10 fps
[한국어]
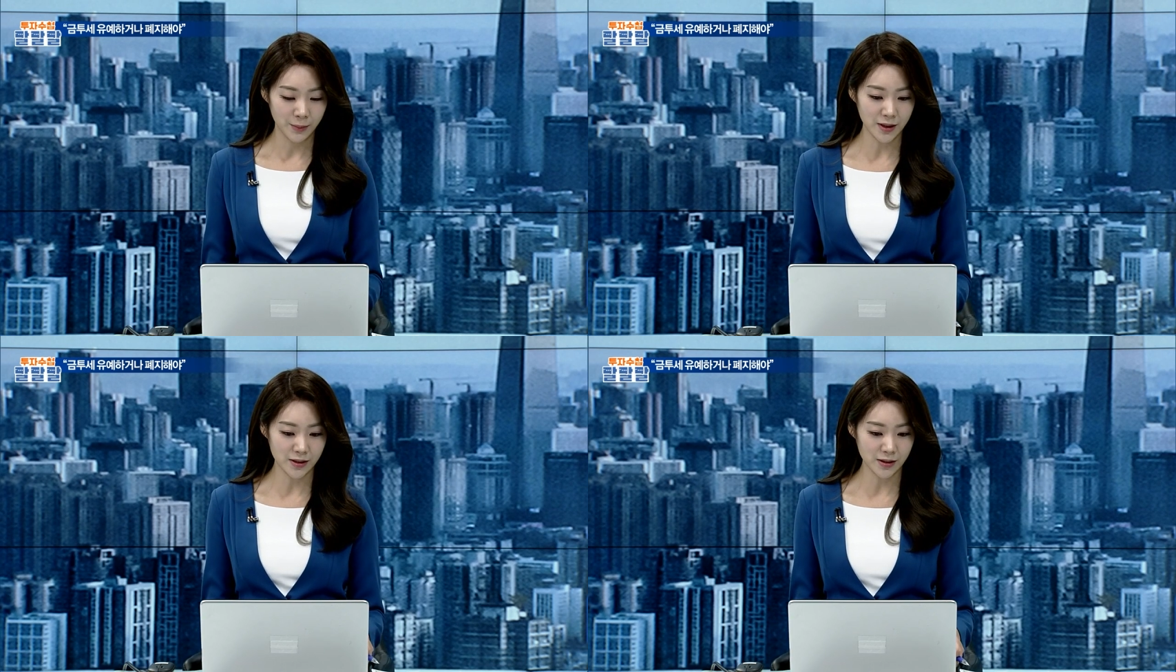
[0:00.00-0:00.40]

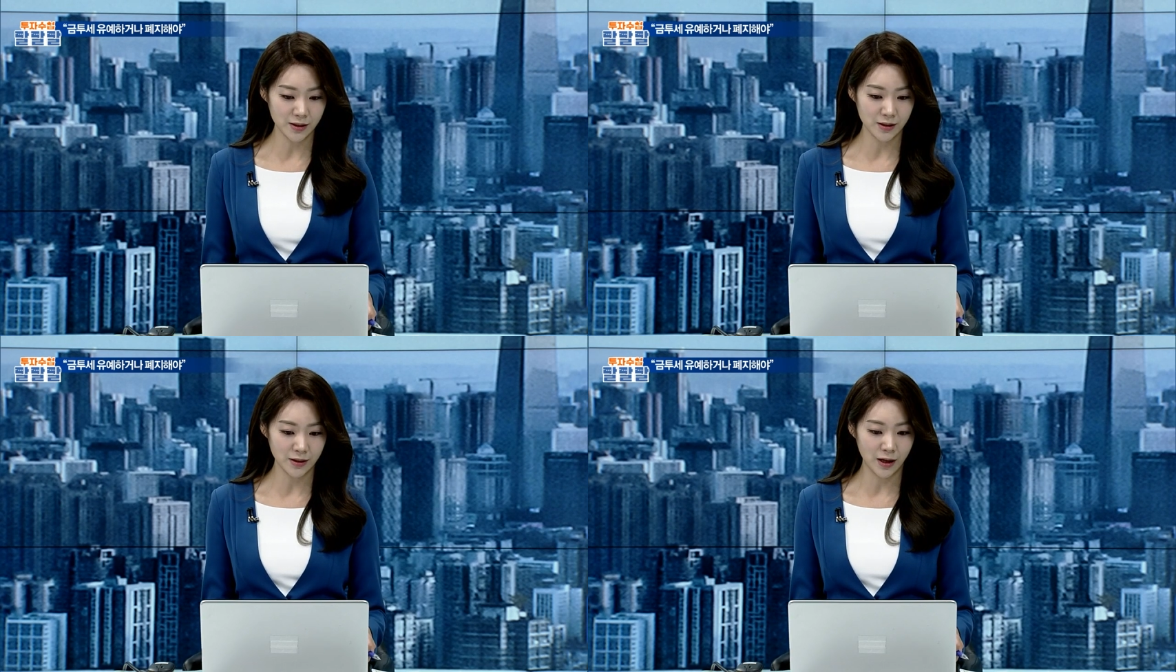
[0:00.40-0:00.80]

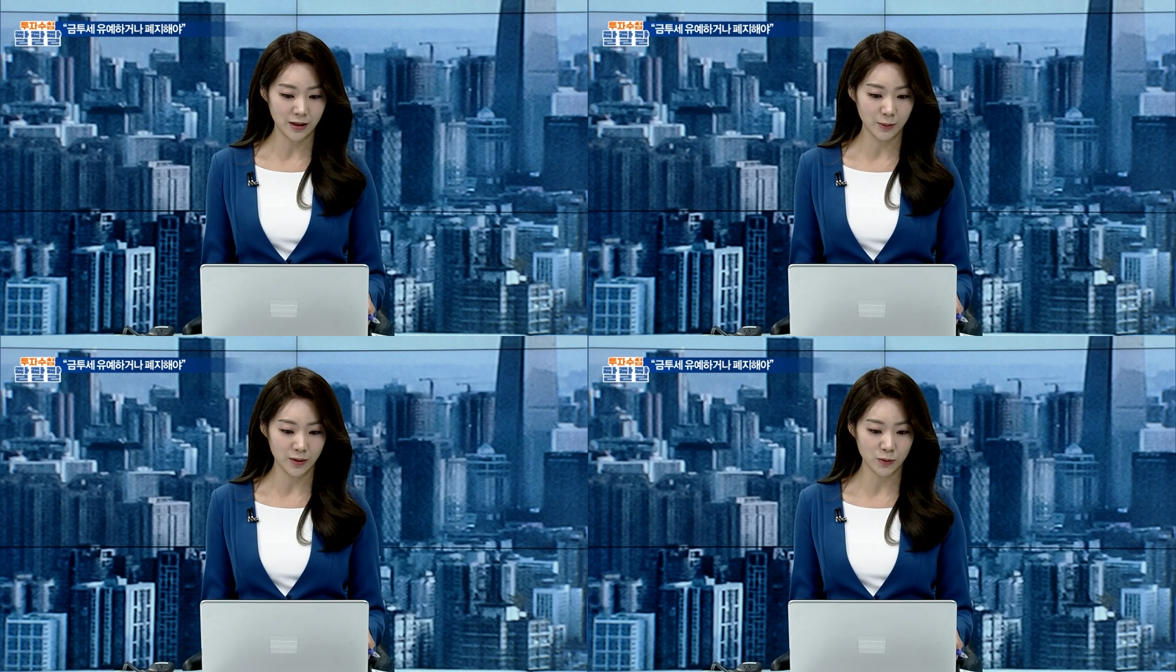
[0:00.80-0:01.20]
폐지나
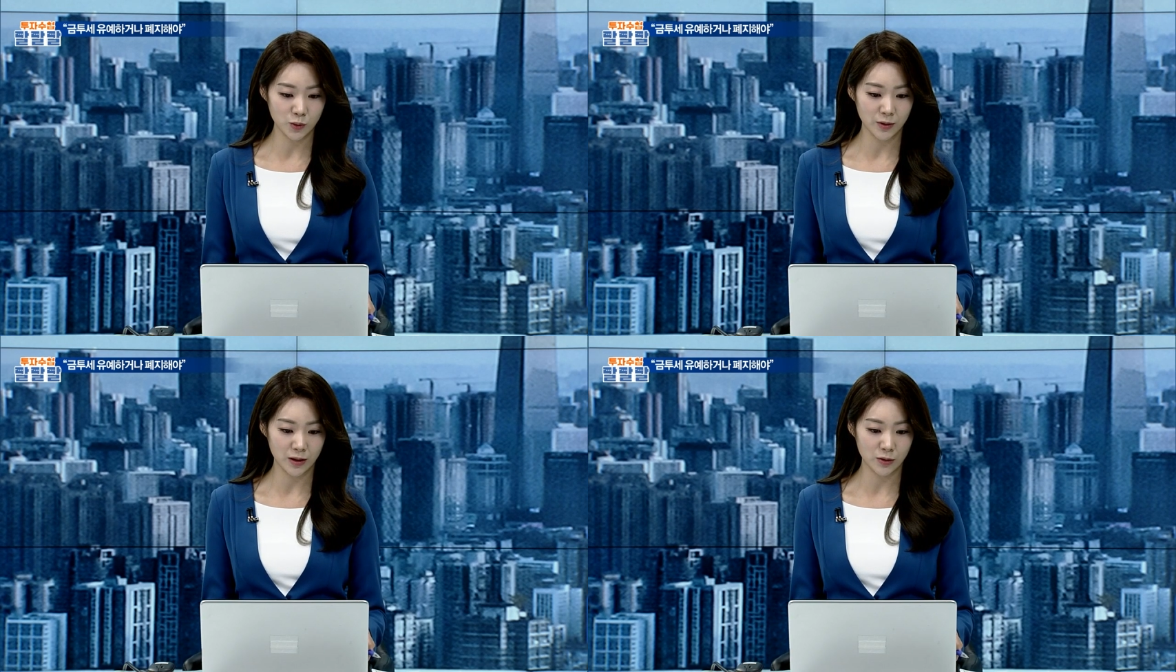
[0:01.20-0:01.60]
아니면은
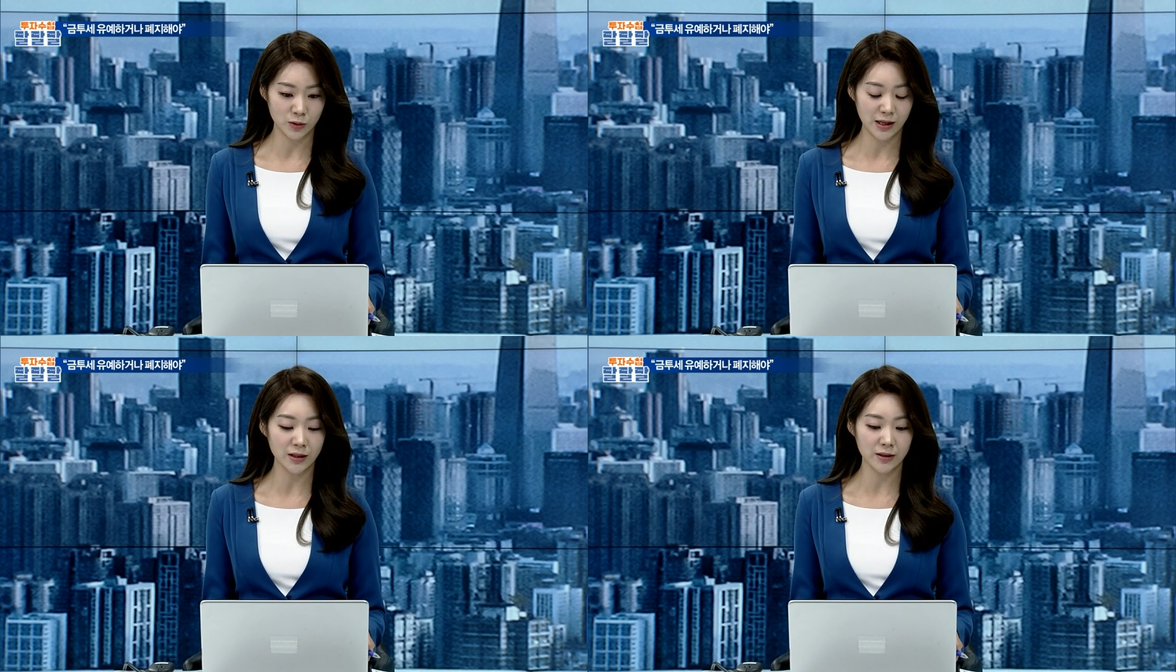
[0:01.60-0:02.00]
좀 이렇게
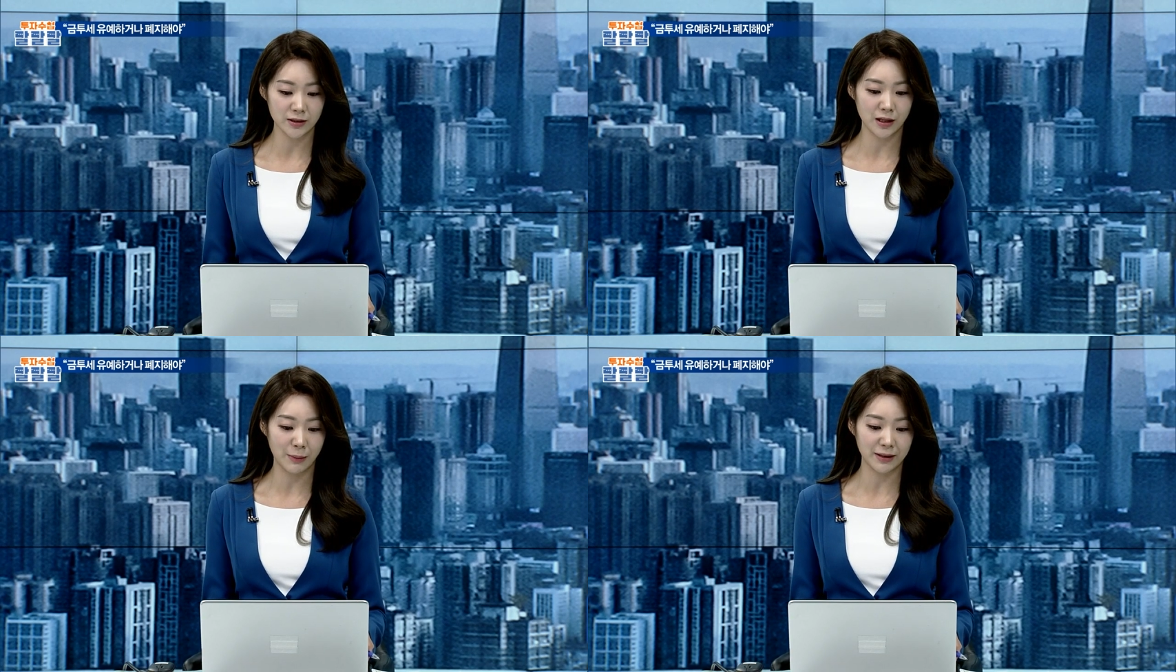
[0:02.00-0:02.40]

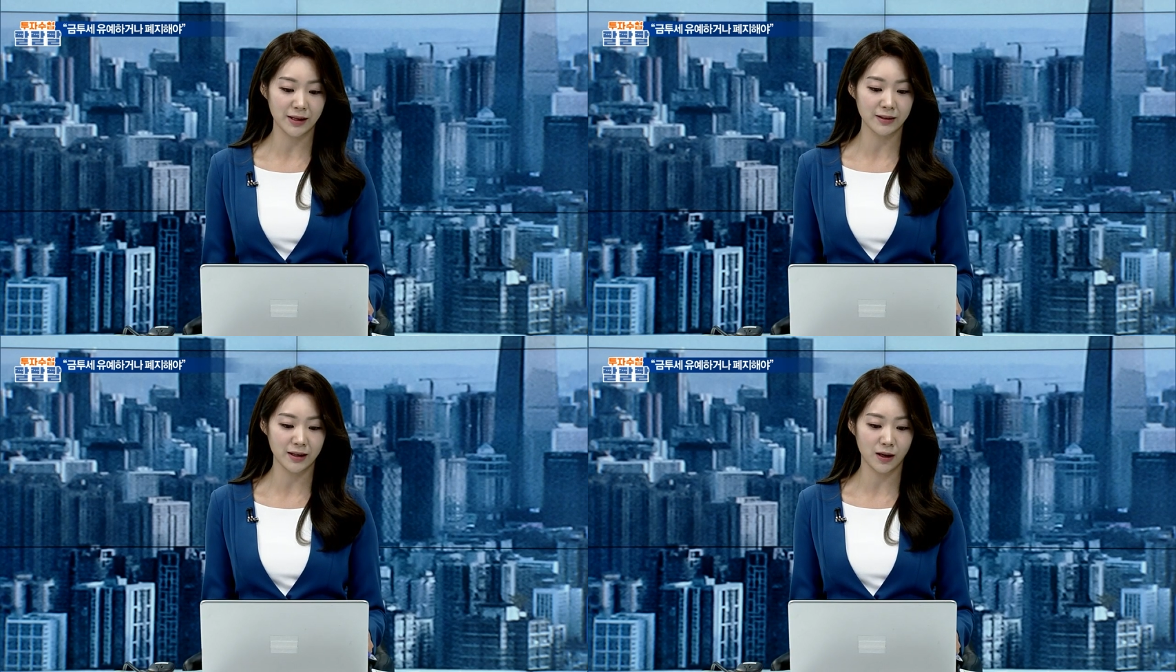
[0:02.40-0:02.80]
사그라드는 게
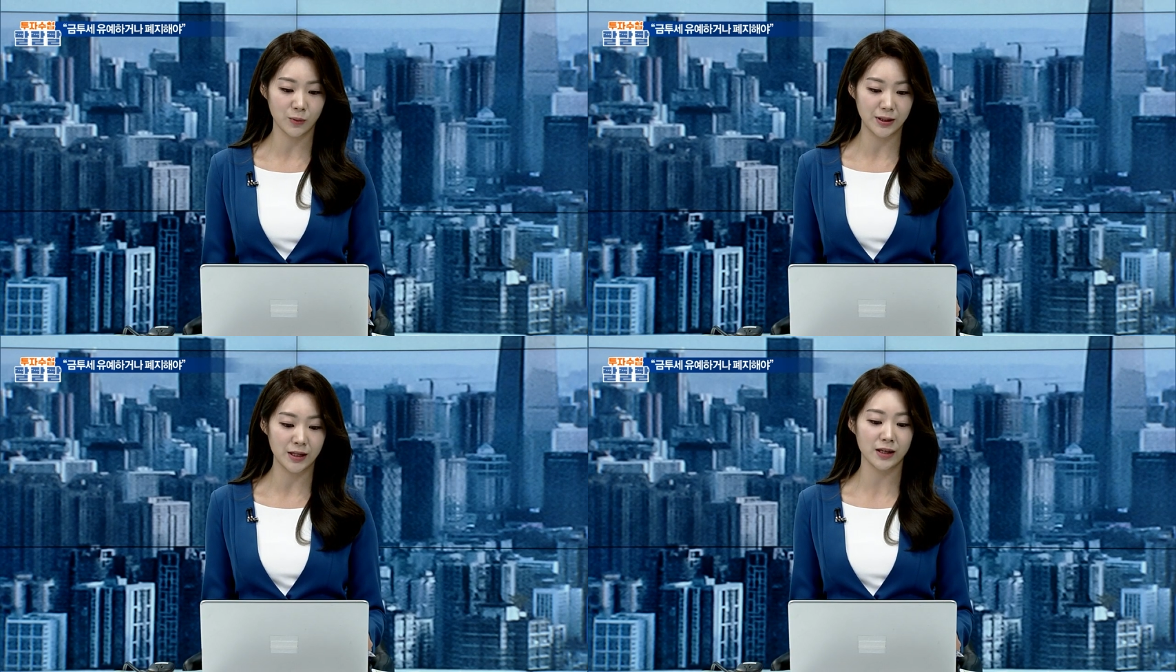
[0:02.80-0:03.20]

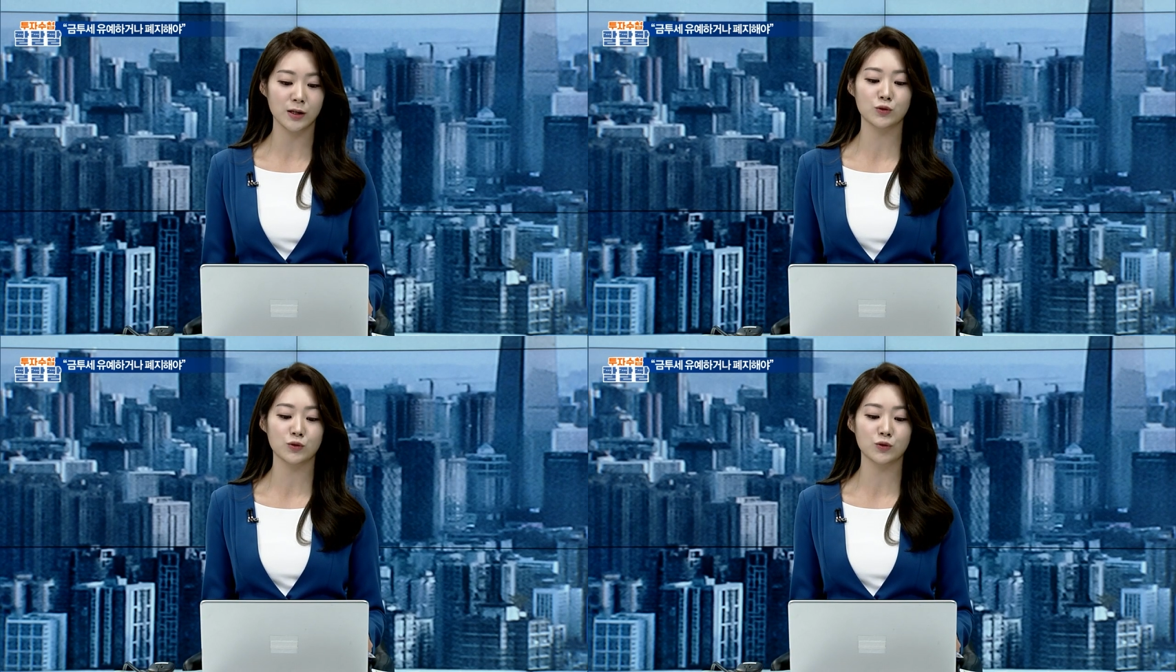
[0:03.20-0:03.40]
맞겠다라고 이야기를 해